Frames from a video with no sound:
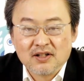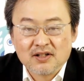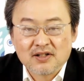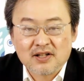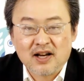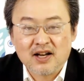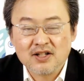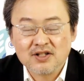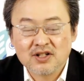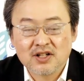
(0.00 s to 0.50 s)

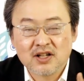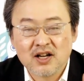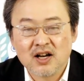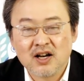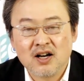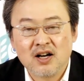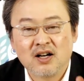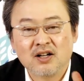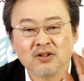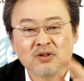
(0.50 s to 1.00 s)
3時
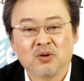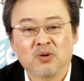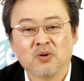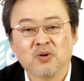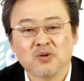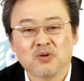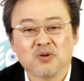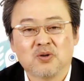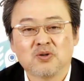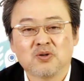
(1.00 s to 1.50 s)
間半の
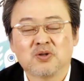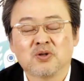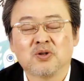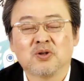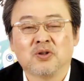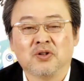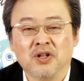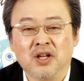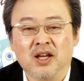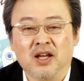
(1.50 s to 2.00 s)
放送する
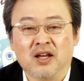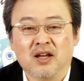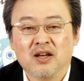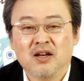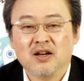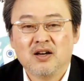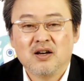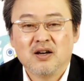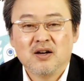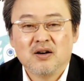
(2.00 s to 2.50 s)
のに
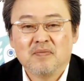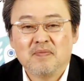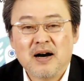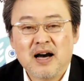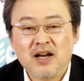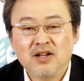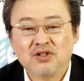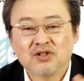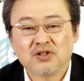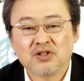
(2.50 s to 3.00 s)

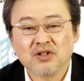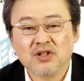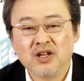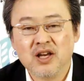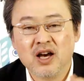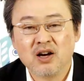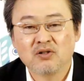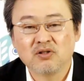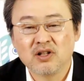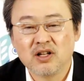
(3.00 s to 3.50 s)
毎月
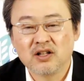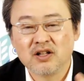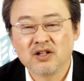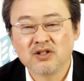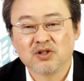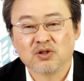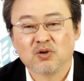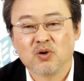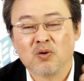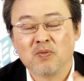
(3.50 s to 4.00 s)

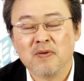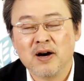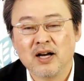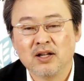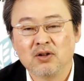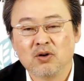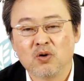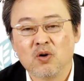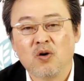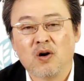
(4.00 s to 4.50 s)
275万
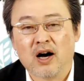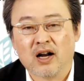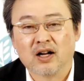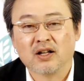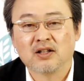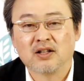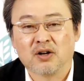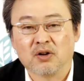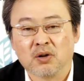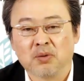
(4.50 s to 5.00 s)
円のローン
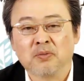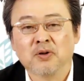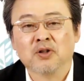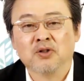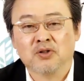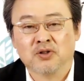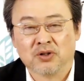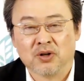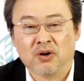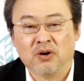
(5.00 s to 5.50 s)
払ってるようなもん
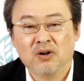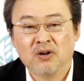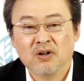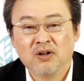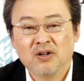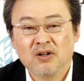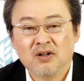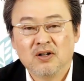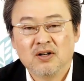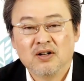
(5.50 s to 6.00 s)
ですよ。
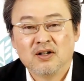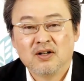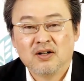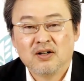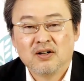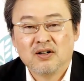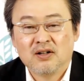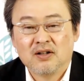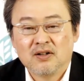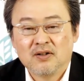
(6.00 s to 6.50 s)

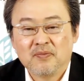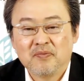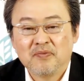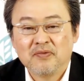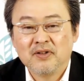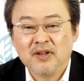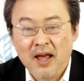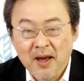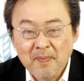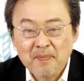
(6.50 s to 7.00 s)

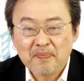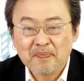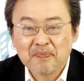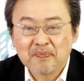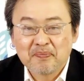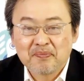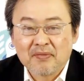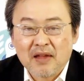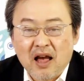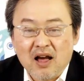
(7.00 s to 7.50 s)
ね
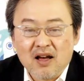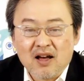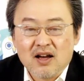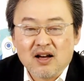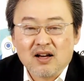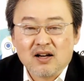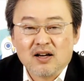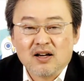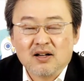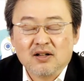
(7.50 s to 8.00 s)

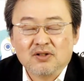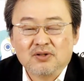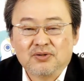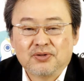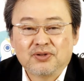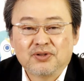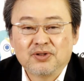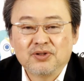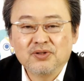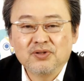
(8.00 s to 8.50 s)

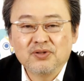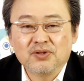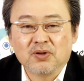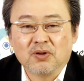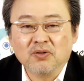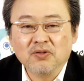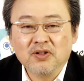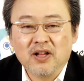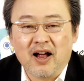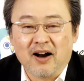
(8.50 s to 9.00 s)
普通
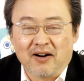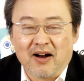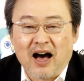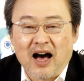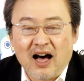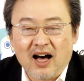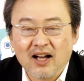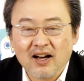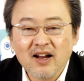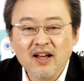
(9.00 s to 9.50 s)
そんなの
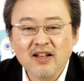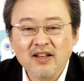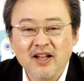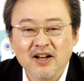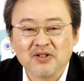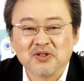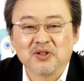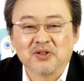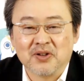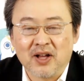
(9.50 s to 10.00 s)
払えない
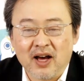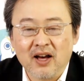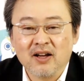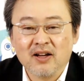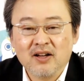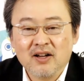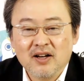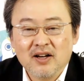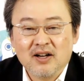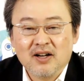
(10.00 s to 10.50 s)
ですよね。
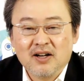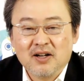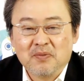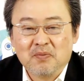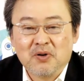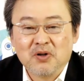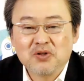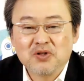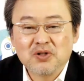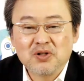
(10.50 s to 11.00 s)

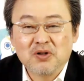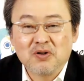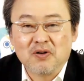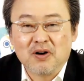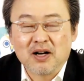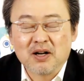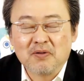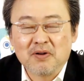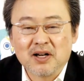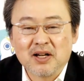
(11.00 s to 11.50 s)
もちろん
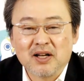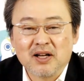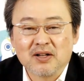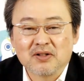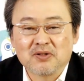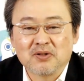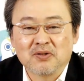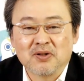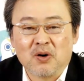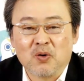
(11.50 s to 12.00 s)

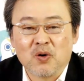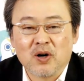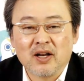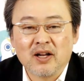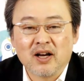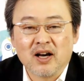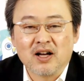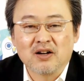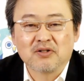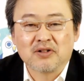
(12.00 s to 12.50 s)
我々そんなお
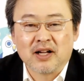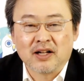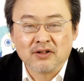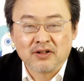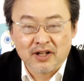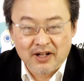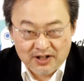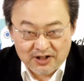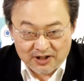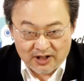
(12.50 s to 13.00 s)
金がある団
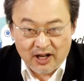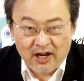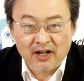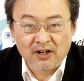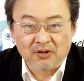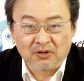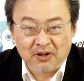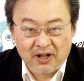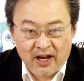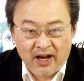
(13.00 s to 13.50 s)
体じゃない
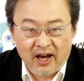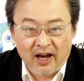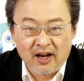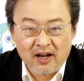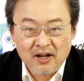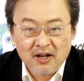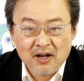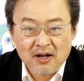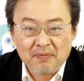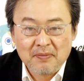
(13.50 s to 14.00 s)
ので
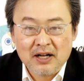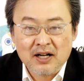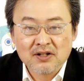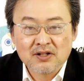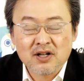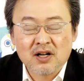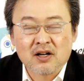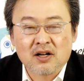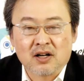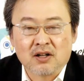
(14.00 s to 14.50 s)
皆
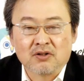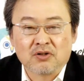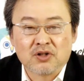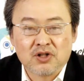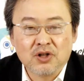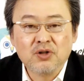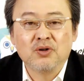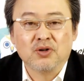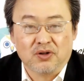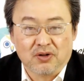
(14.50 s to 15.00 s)
さんからの
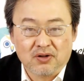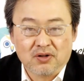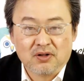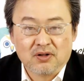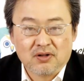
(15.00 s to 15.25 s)
寄付